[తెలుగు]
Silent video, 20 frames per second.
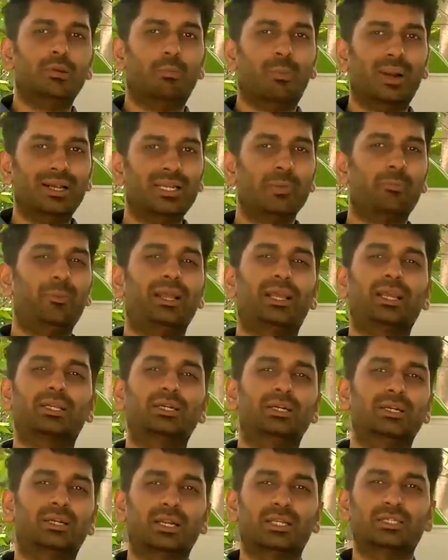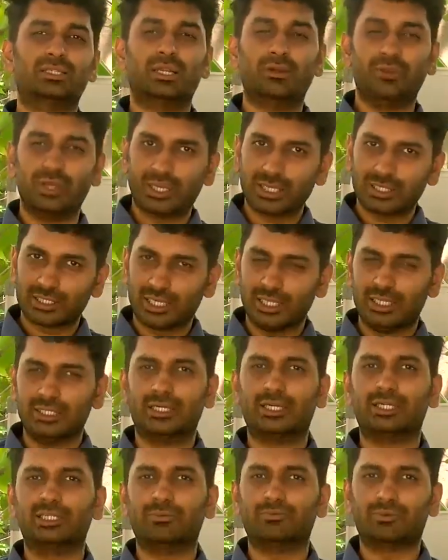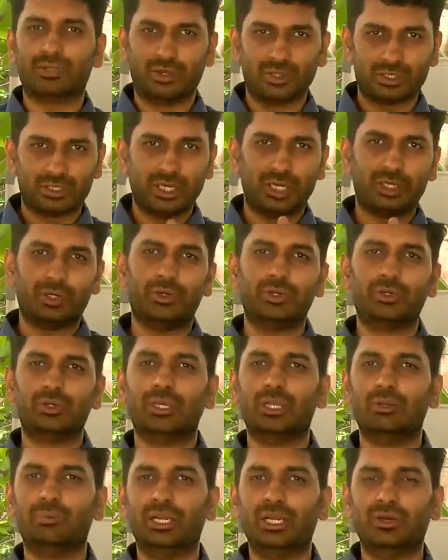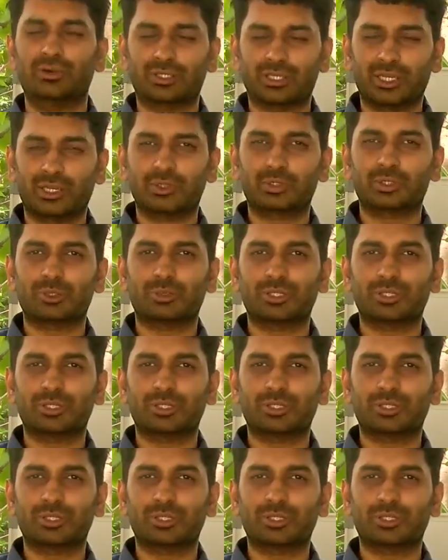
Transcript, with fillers: మల్టిప్లికేషన్ ట్రిక్స్ అని ఇంకా చాలా ఈజీగా చెప్తాను స్టేట్ యూన్ టు ఈగిల్ మీడియా థ్యాంక్ యూ సో